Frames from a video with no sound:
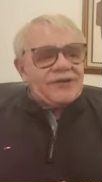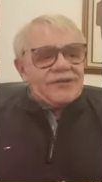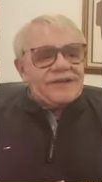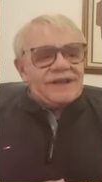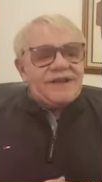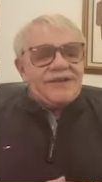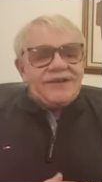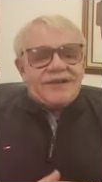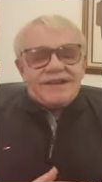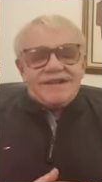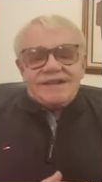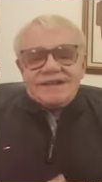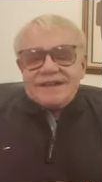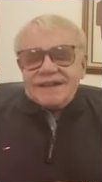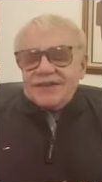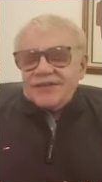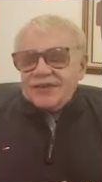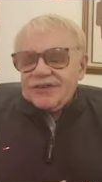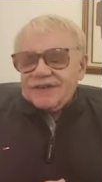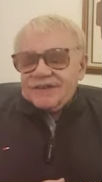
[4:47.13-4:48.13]
señoras y
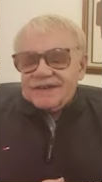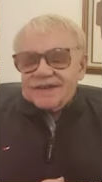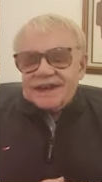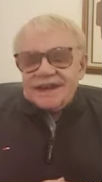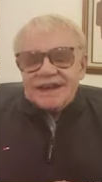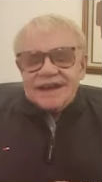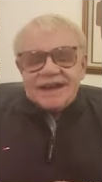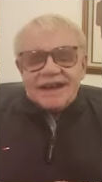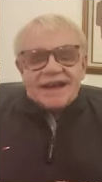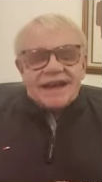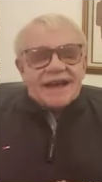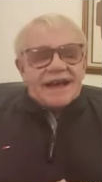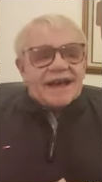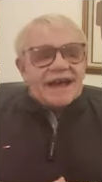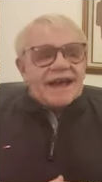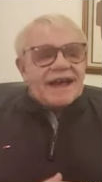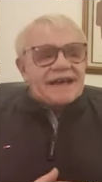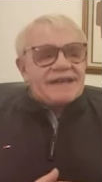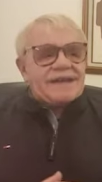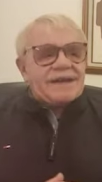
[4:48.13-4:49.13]
señores,
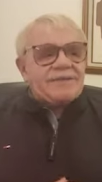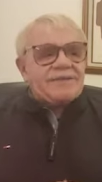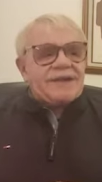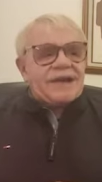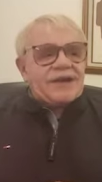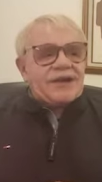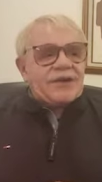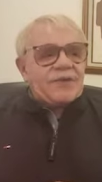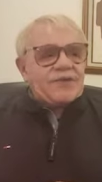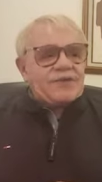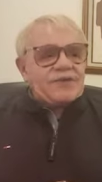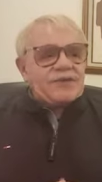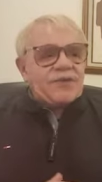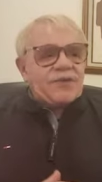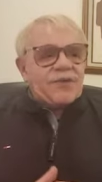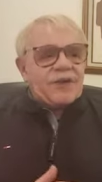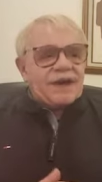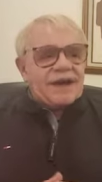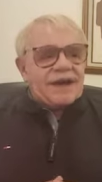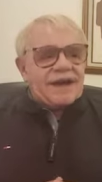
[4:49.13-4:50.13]
a aceptar como si
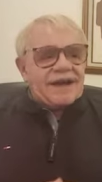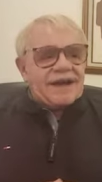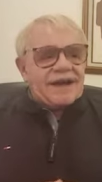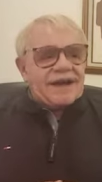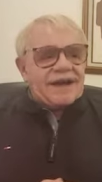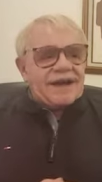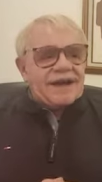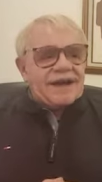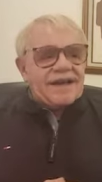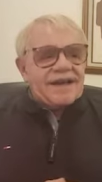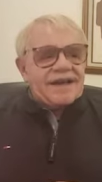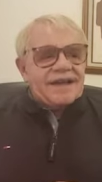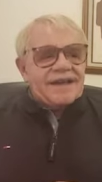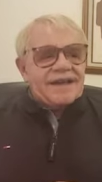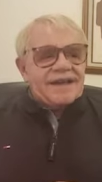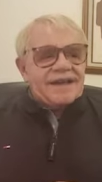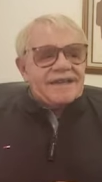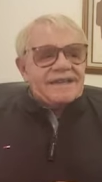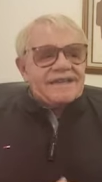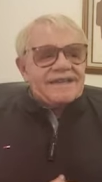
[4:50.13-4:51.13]
fuera
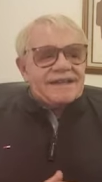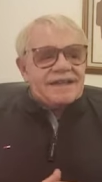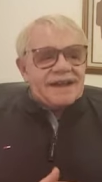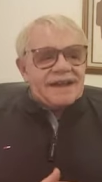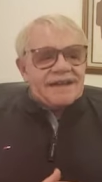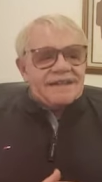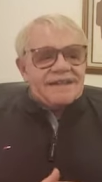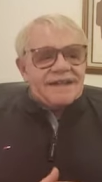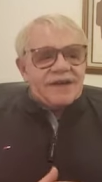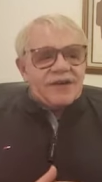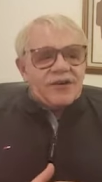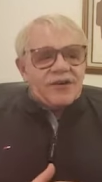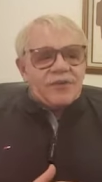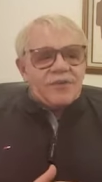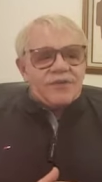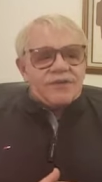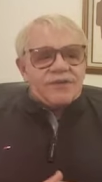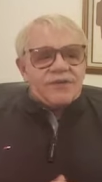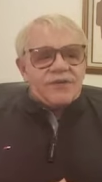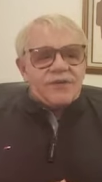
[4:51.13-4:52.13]
cierta o
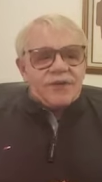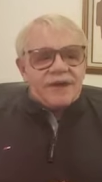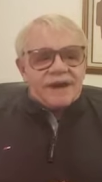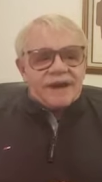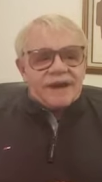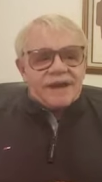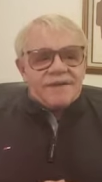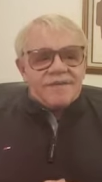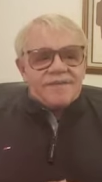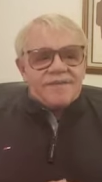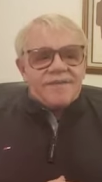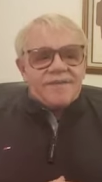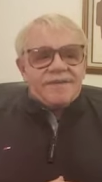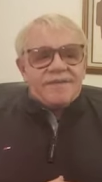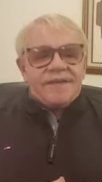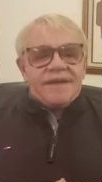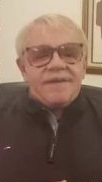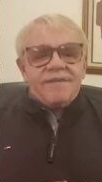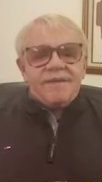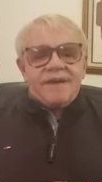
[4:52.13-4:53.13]
como si fuera
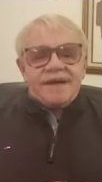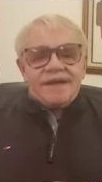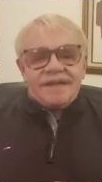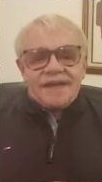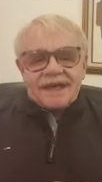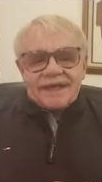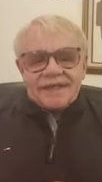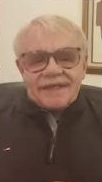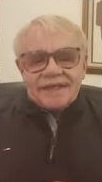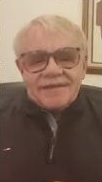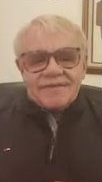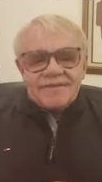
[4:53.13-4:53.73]
verdad.